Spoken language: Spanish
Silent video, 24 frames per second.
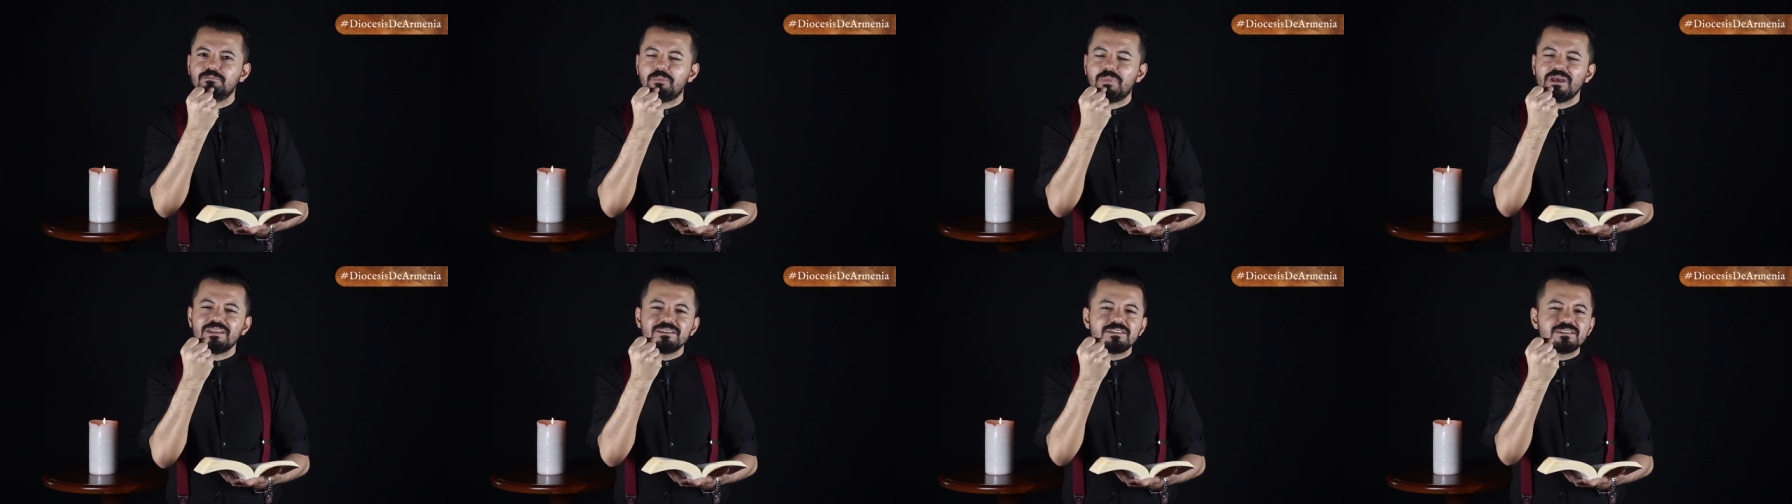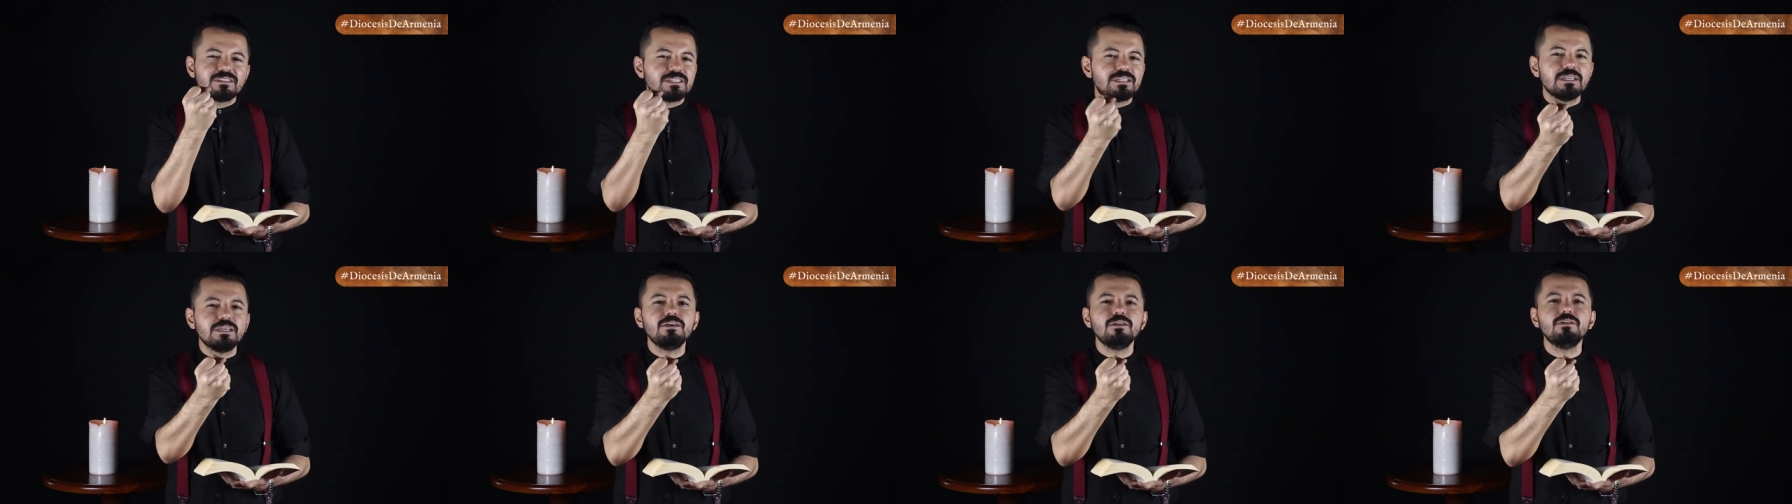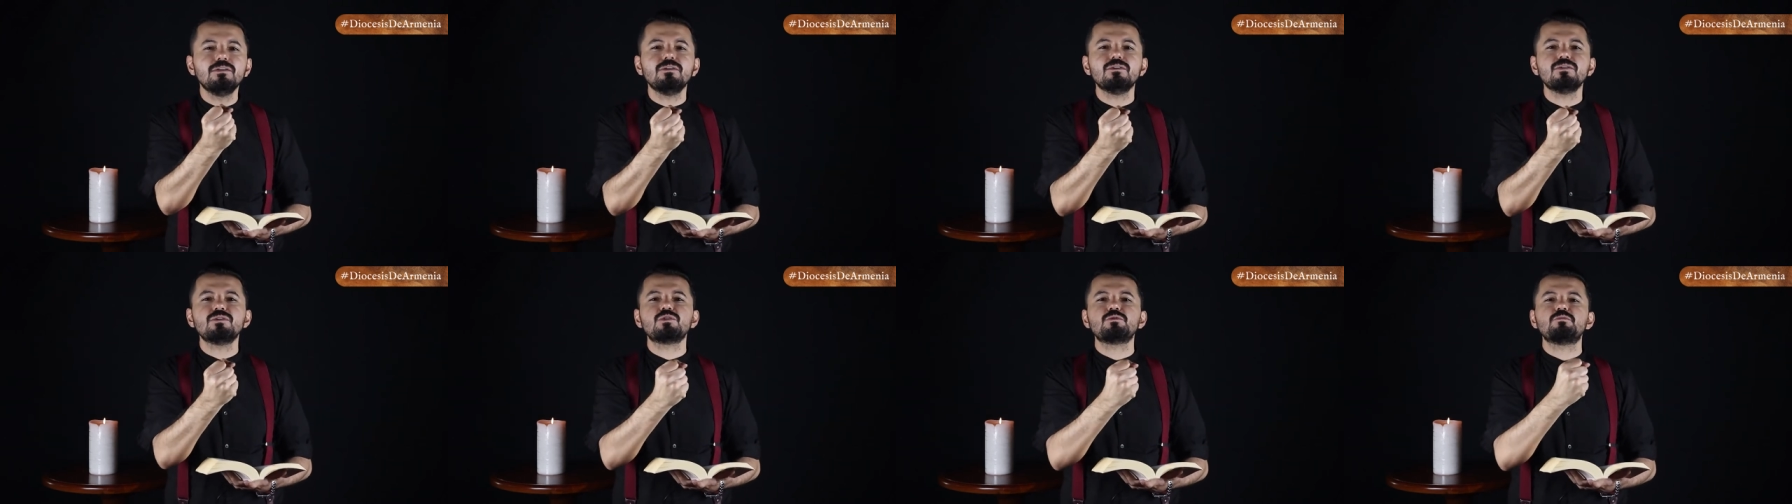
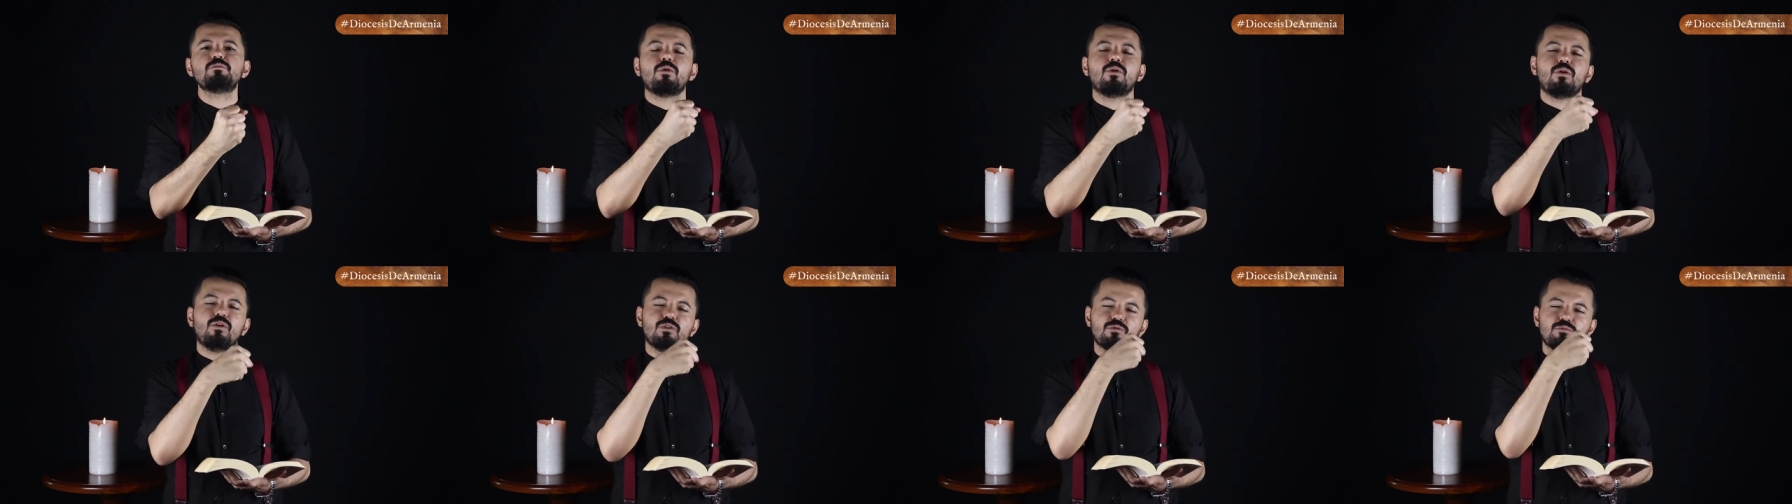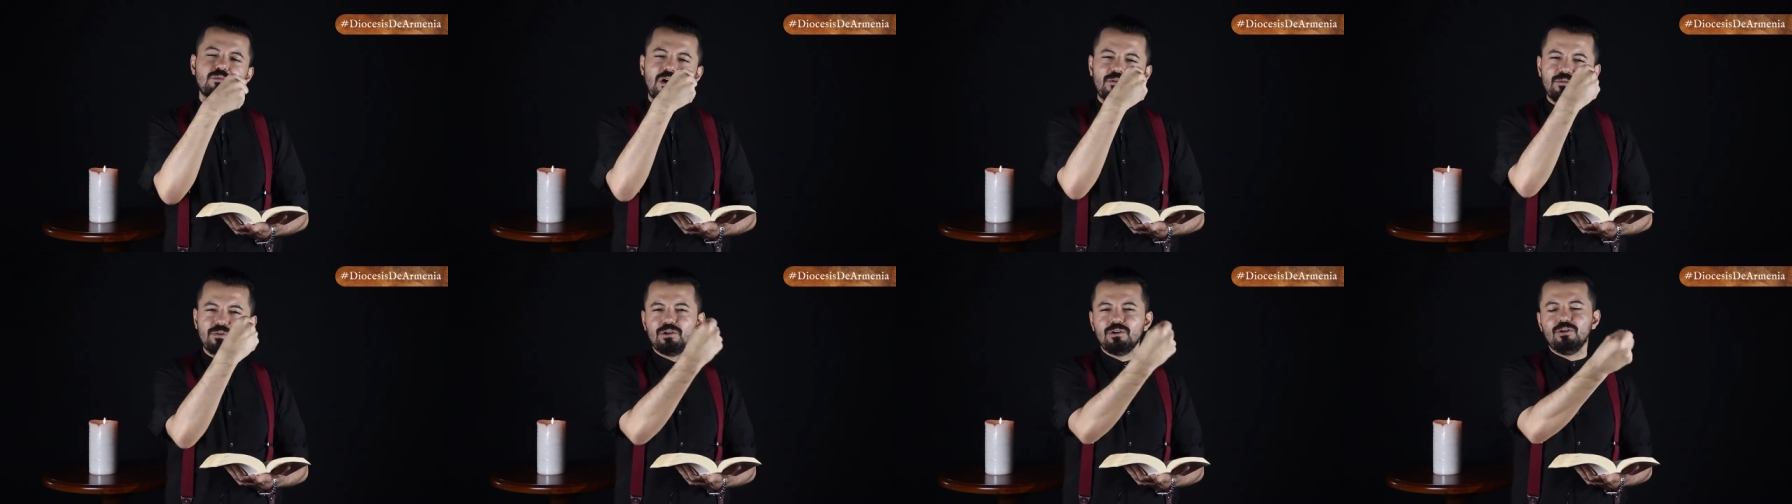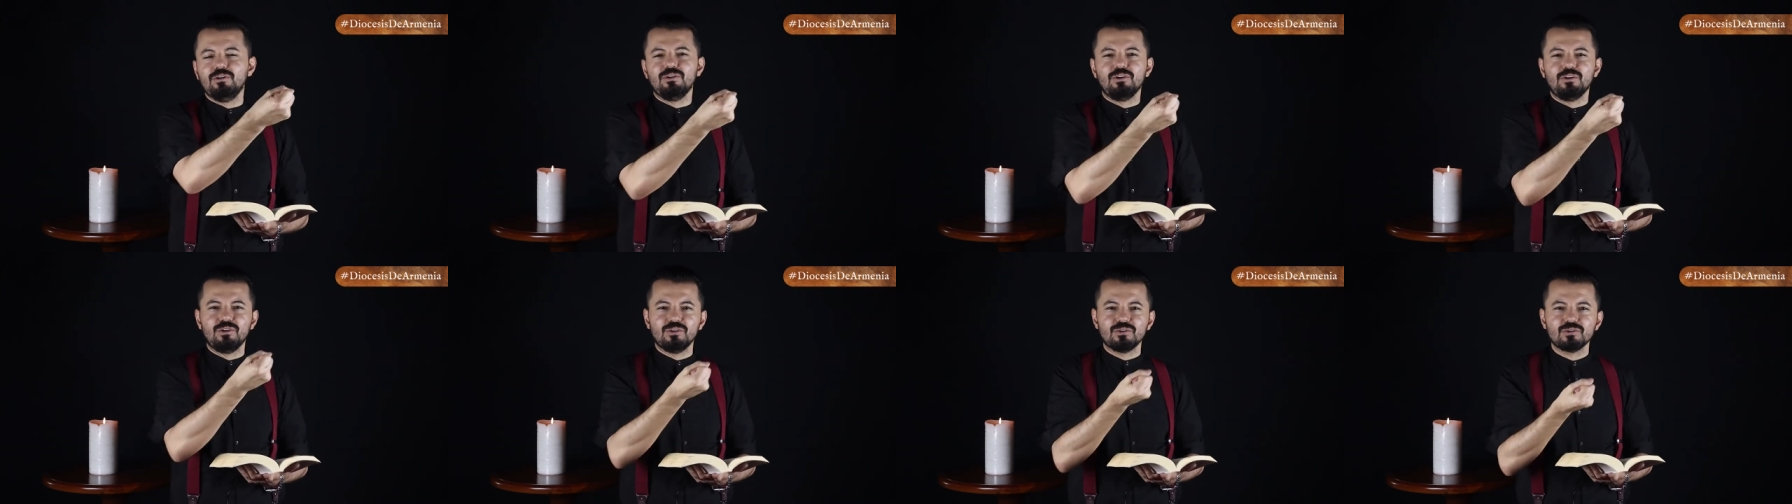vencidos por los
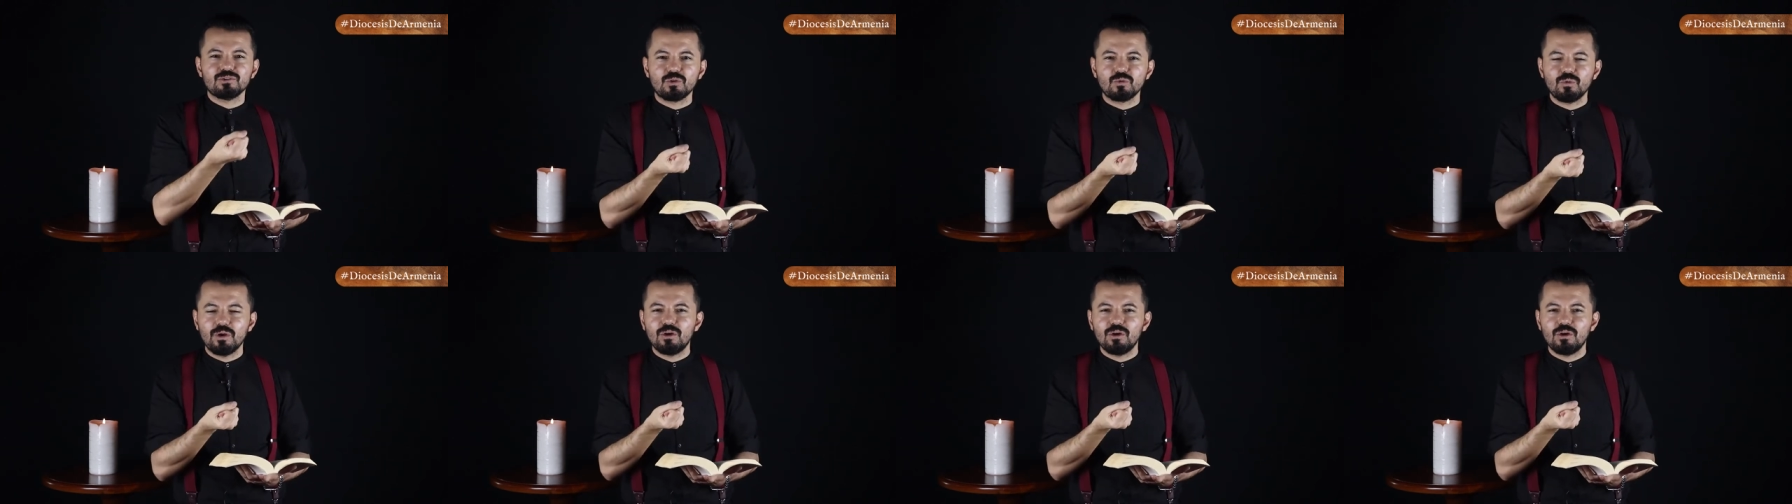babilonios,